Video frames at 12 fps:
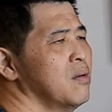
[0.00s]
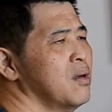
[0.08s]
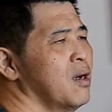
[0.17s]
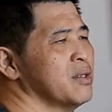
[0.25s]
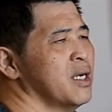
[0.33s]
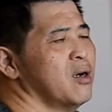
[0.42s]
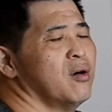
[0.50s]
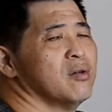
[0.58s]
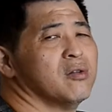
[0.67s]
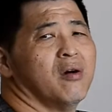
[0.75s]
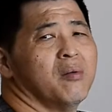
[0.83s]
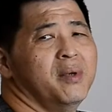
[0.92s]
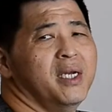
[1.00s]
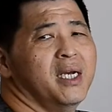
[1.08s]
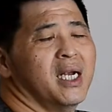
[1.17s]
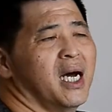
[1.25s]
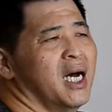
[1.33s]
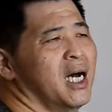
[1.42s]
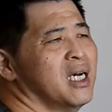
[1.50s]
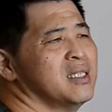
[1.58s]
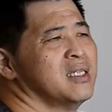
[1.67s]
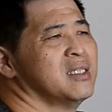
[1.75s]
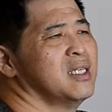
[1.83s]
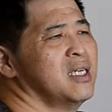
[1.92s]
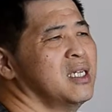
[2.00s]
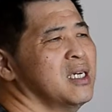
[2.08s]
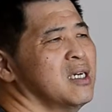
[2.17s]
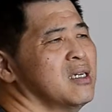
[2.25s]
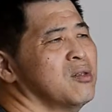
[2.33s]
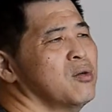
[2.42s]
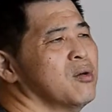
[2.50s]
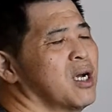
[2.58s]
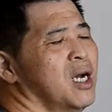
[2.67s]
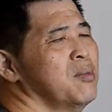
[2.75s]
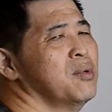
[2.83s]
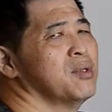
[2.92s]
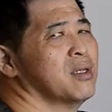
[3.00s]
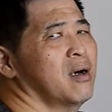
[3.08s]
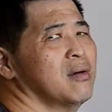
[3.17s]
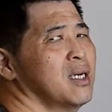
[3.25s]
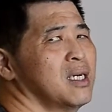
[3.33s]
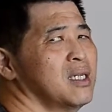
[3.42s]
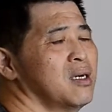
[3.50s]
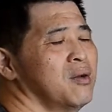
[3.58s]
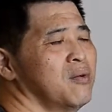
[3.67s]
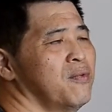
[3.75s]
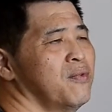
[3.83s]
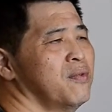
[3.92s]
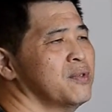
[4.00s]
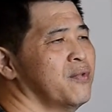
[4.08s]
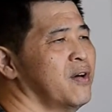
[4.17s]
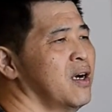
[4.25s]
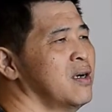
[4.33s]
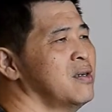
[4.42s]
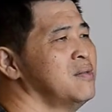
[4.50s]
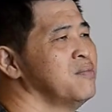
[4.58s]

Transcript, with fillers: 好像 Adobe 啦这些的都开不到它的发，